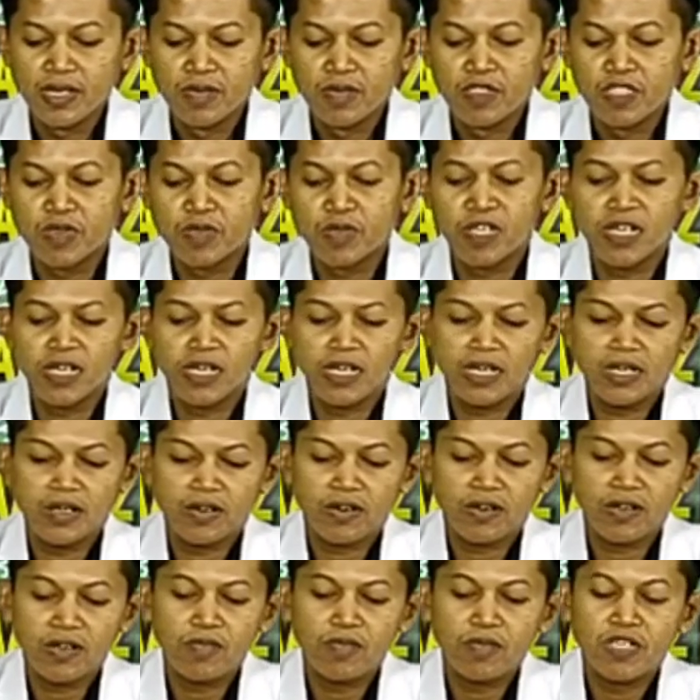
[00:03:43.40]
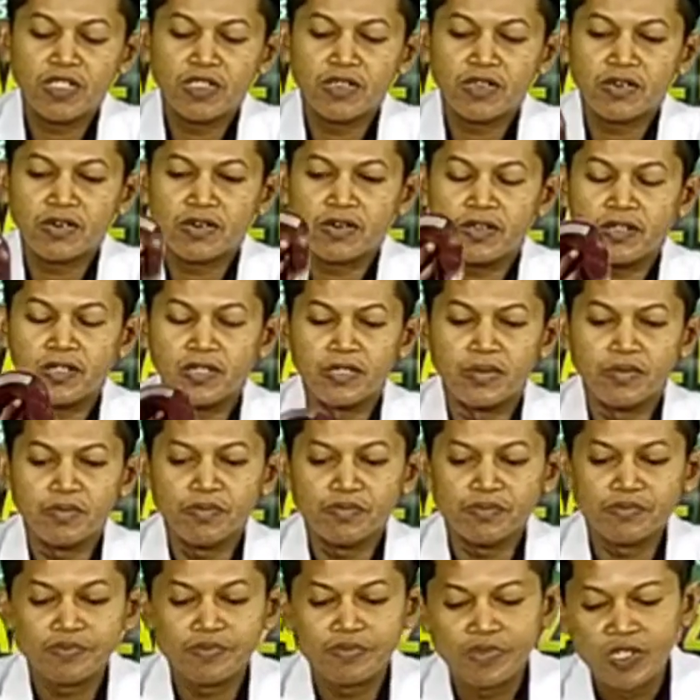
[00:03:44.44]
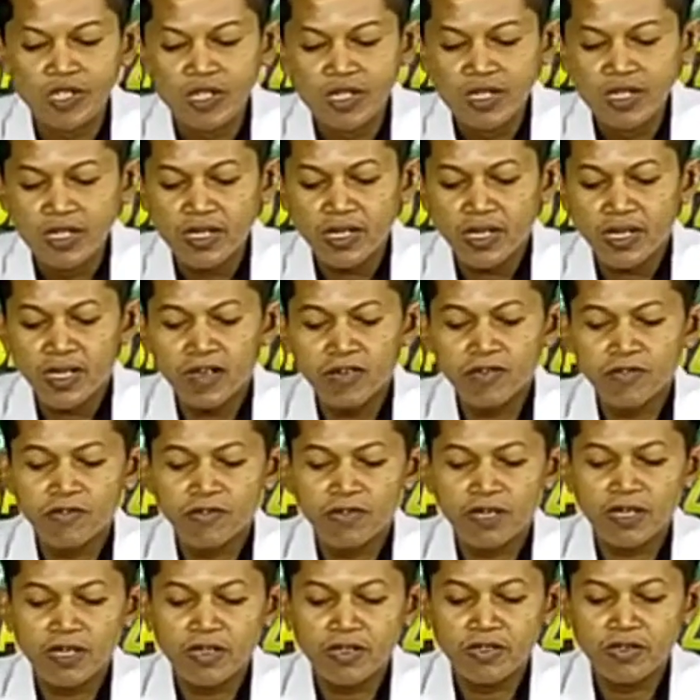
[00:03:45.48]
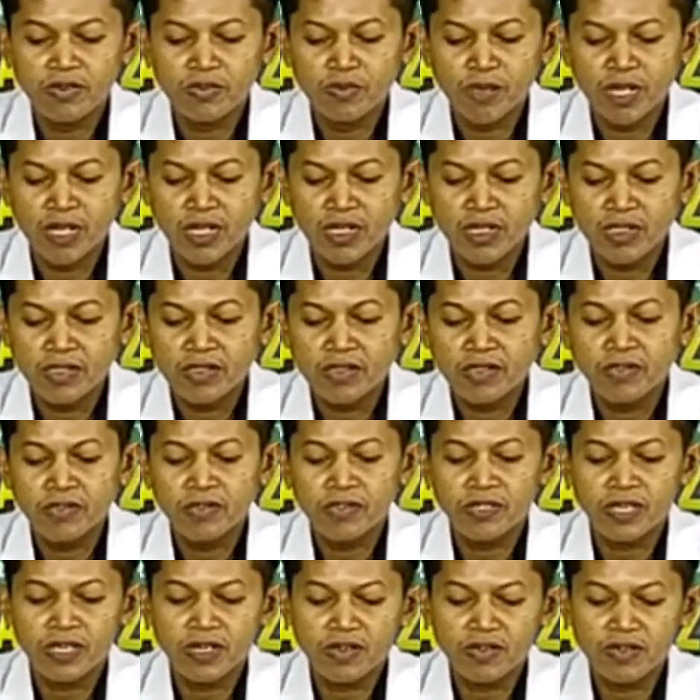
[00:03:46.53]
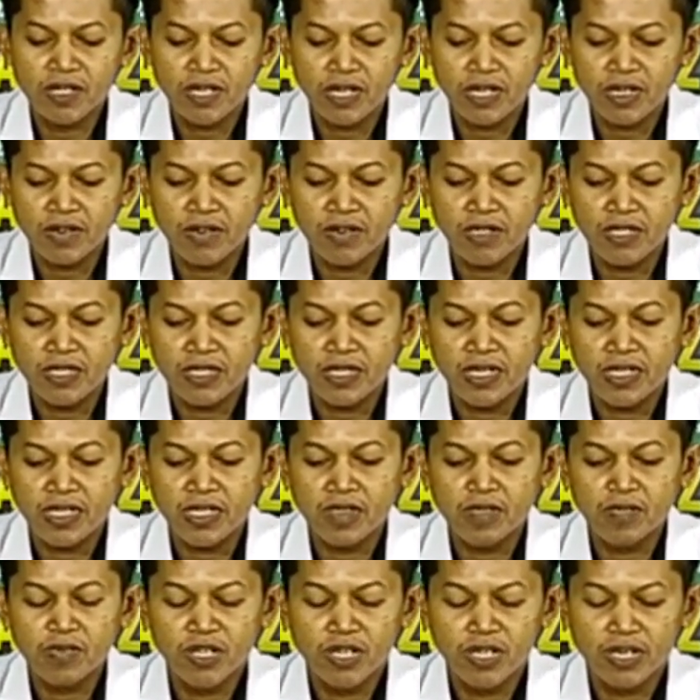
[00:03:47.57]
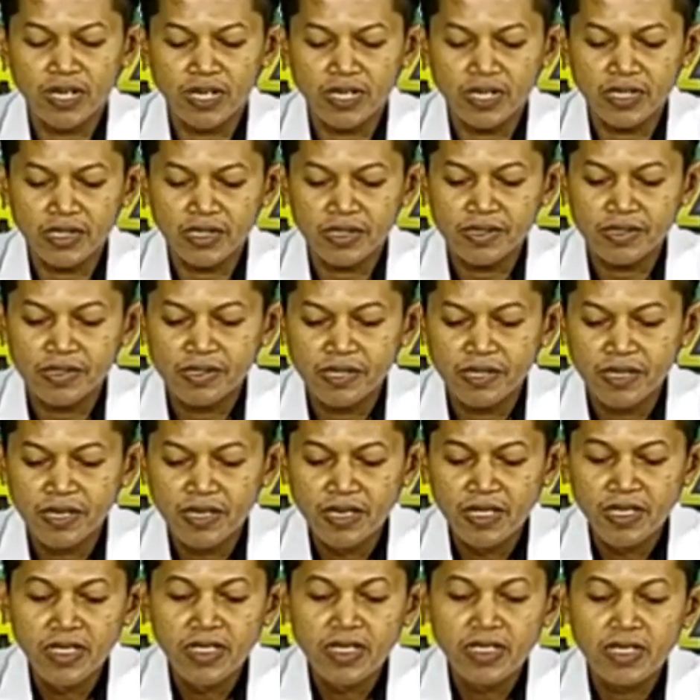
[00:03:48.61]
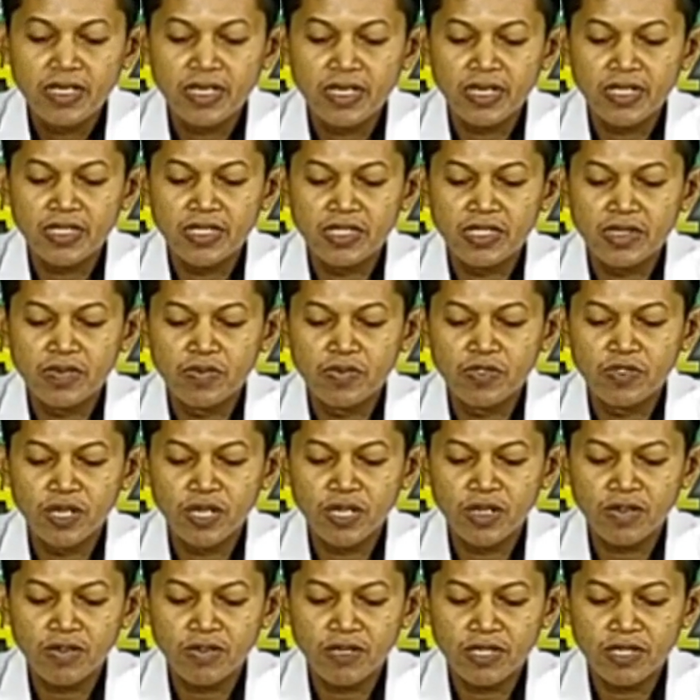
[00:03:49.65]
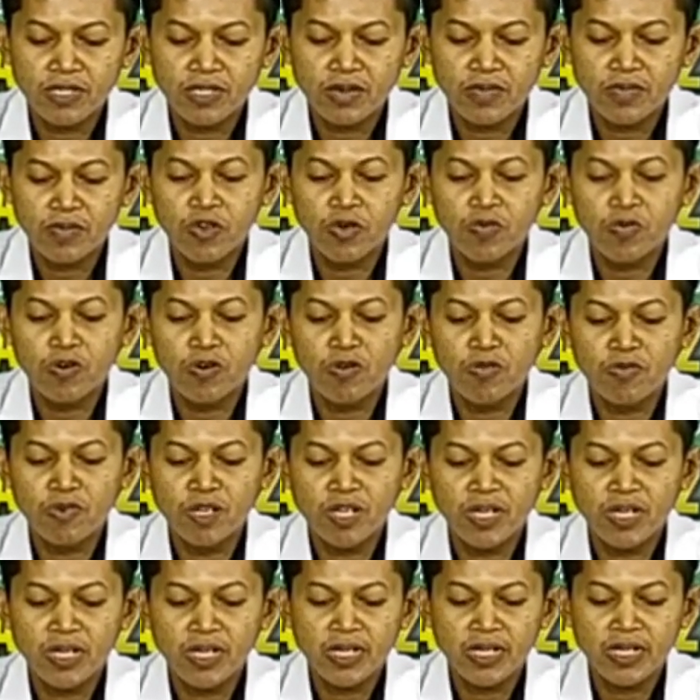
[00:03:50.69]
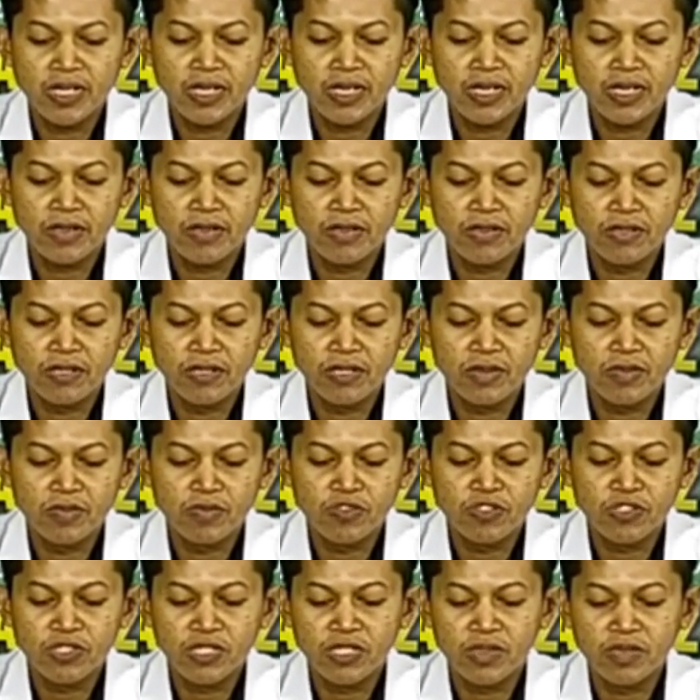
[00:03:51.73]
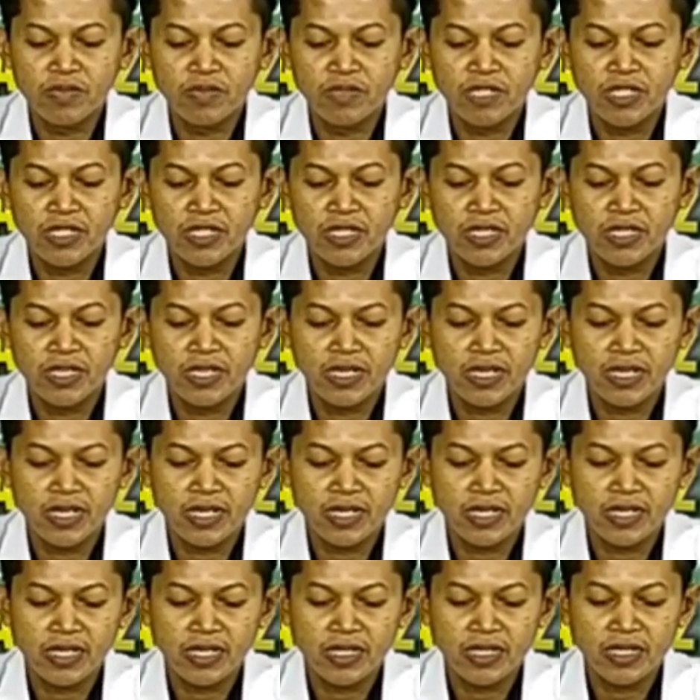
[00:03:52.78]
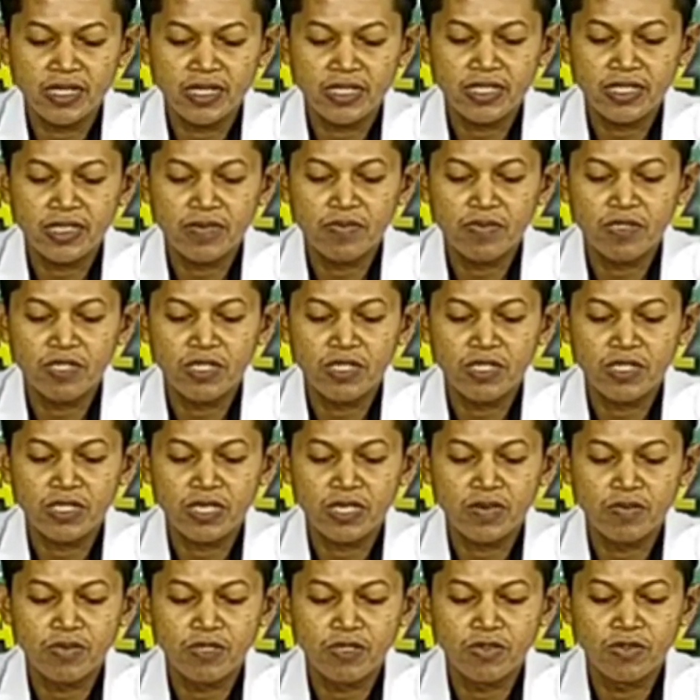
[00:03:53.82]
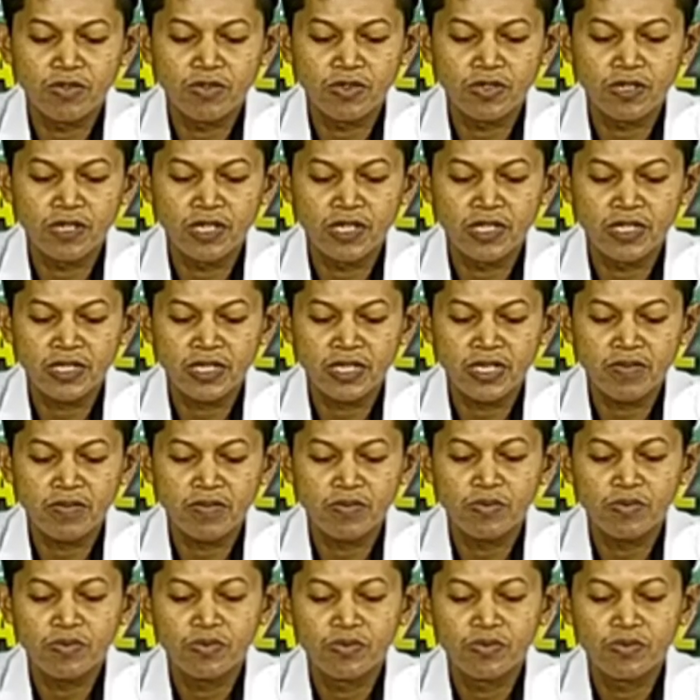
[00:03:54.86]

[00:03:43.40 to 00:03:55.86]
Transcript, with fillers: Bismillahirrahmanirrahim. Awaluma utawi kawitani barang yajibu kang wajib apa ma ala kulli muslimin ing atase saben-saben wong Islam